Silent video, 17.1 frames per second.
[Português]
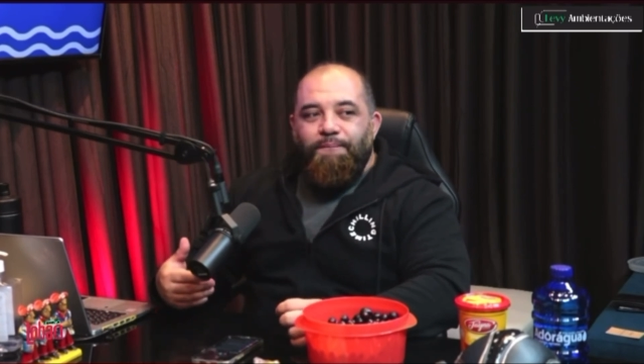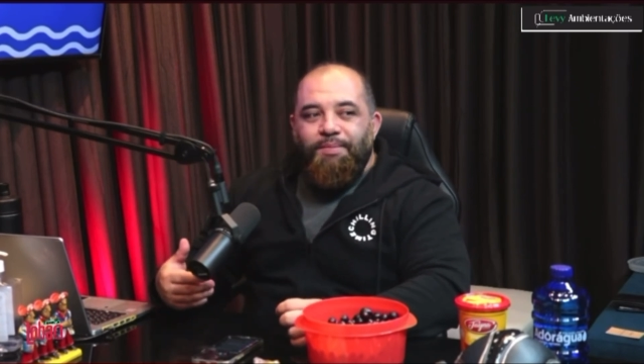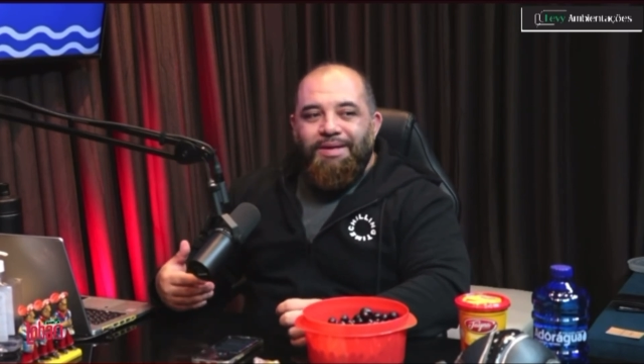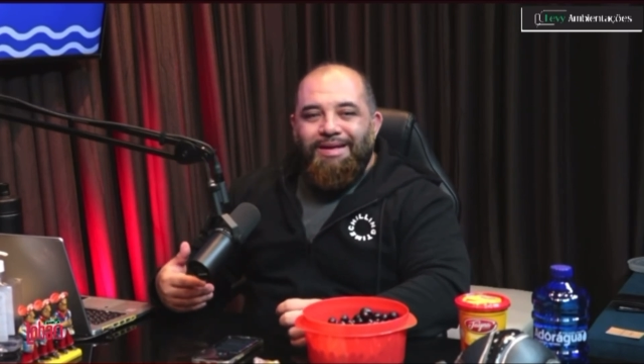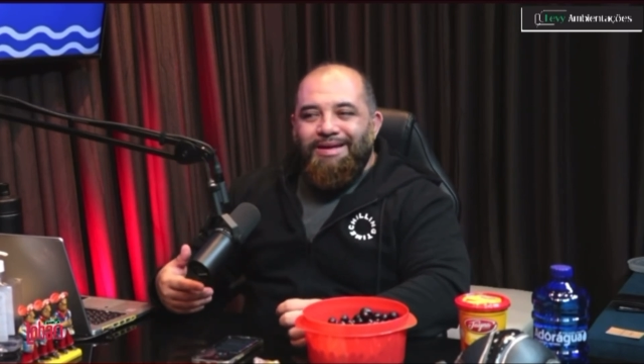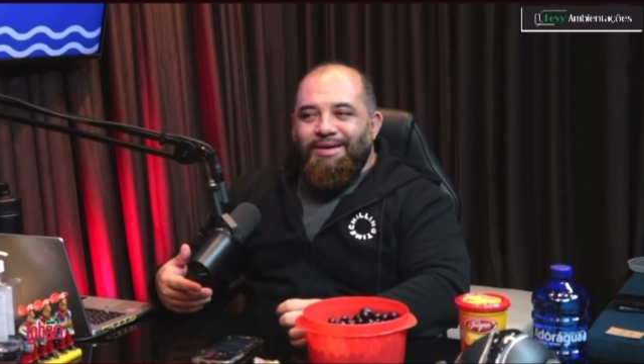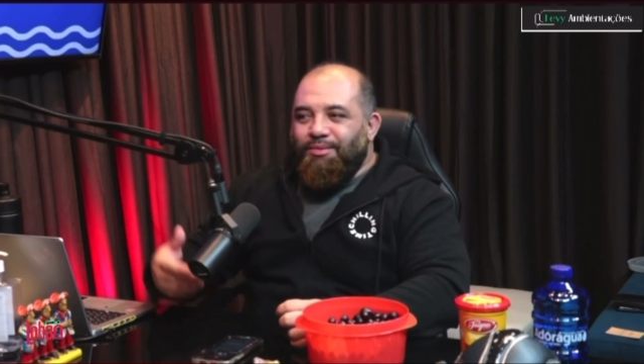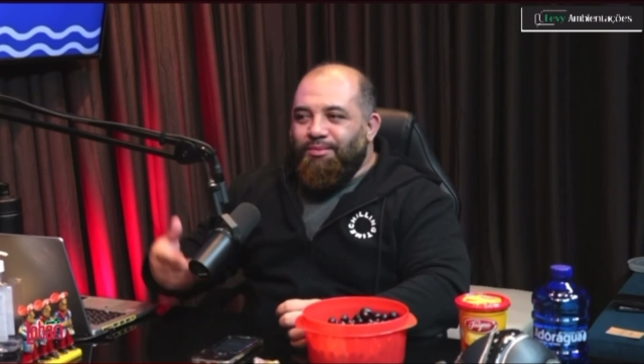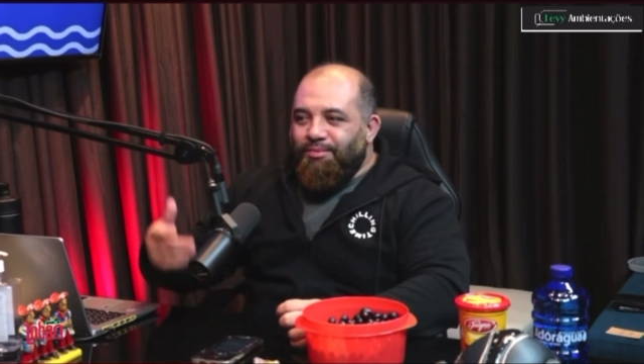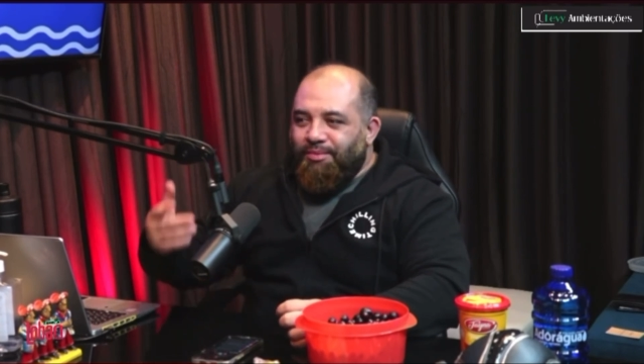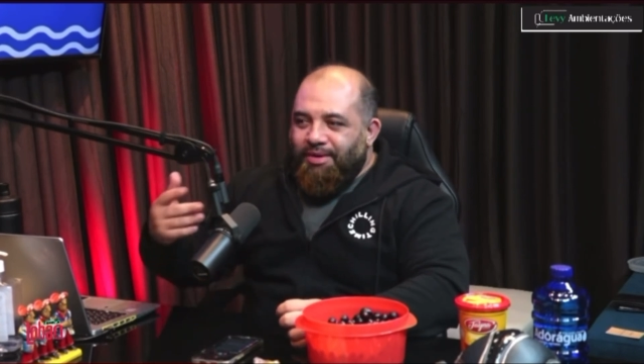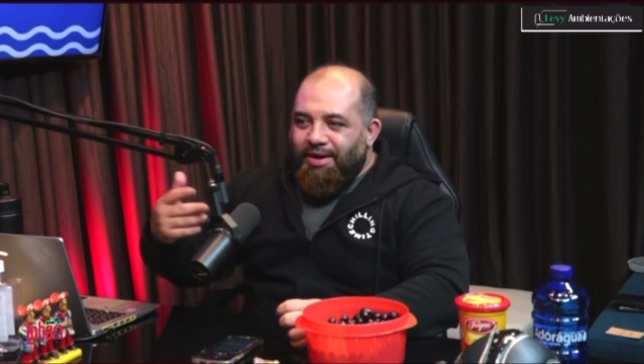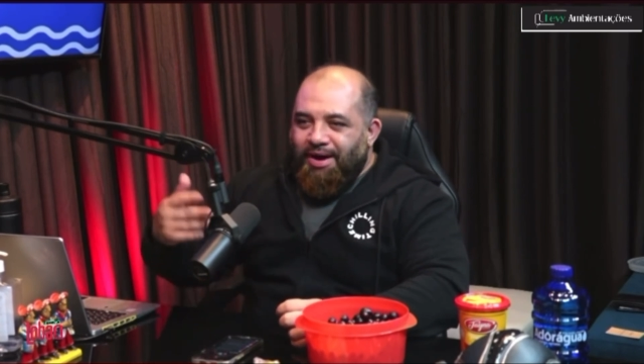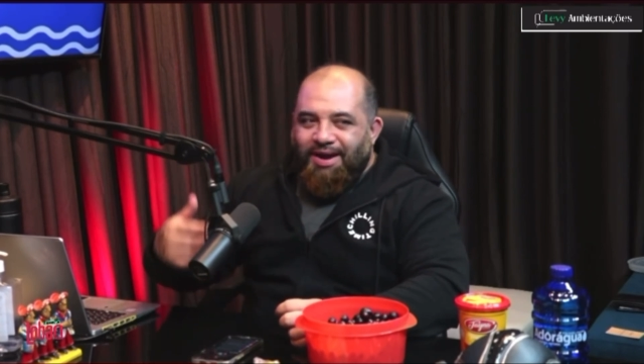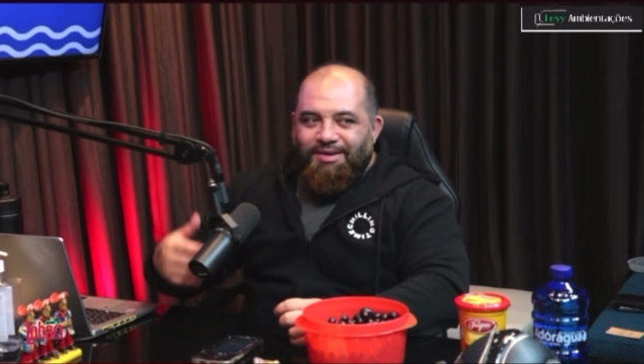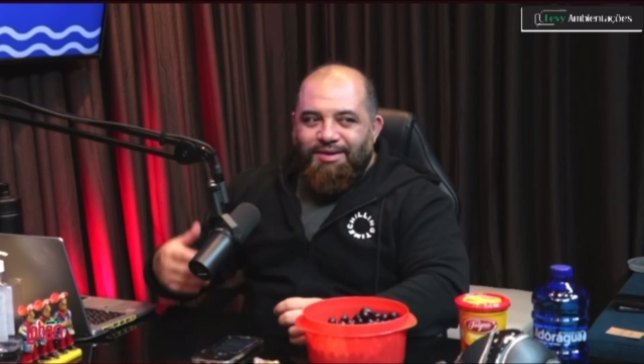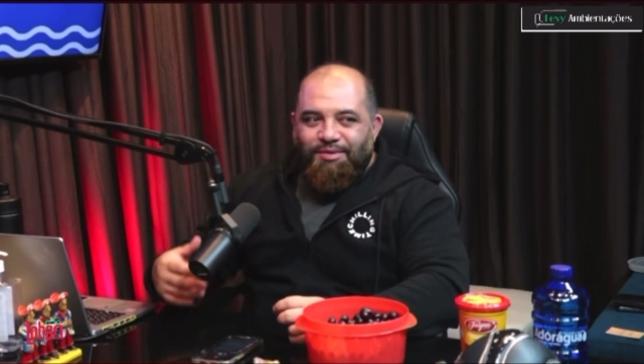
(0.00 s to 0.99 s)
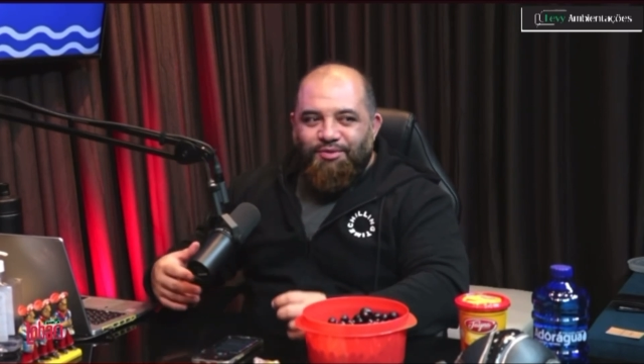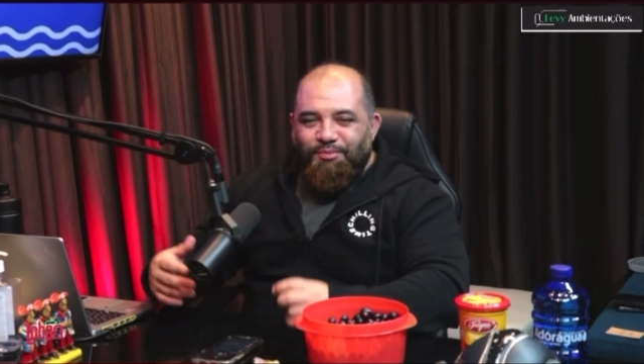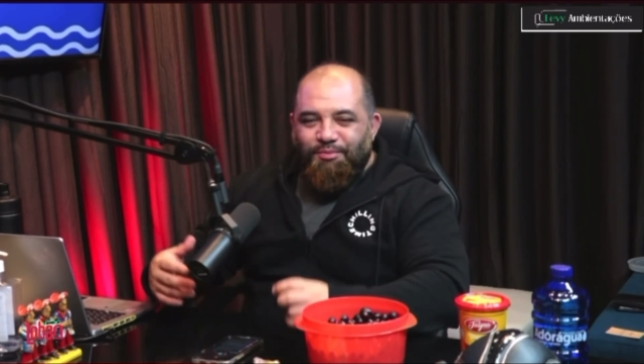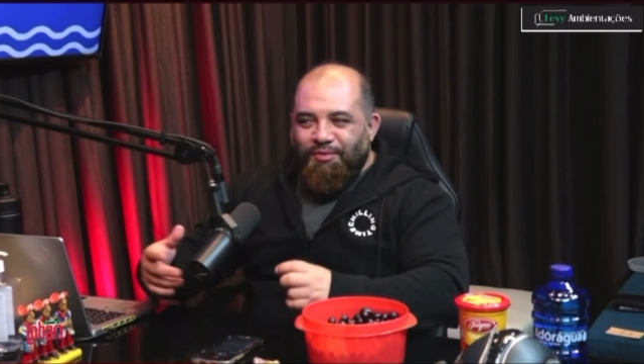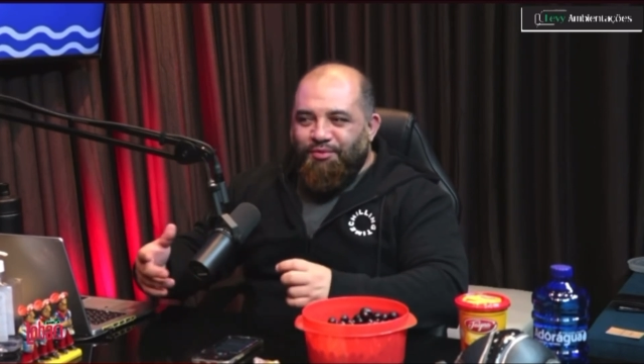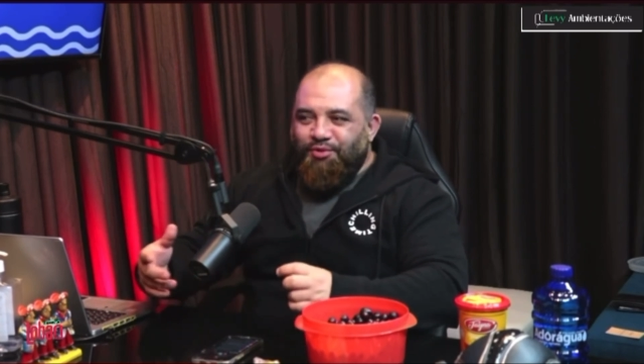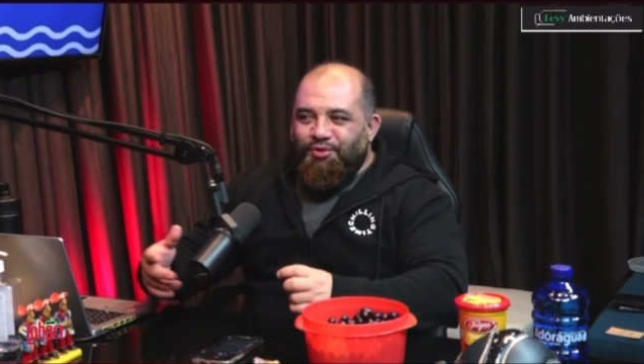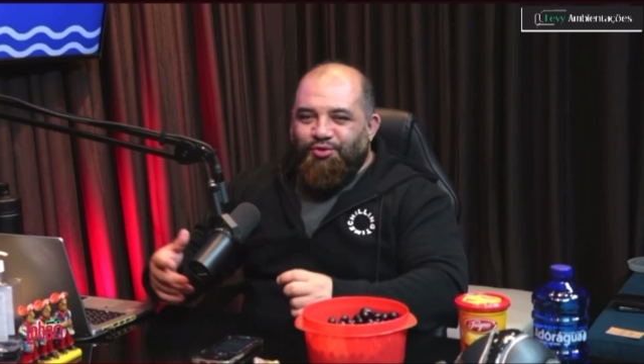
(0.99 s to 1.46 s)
um cara que tinha um perfil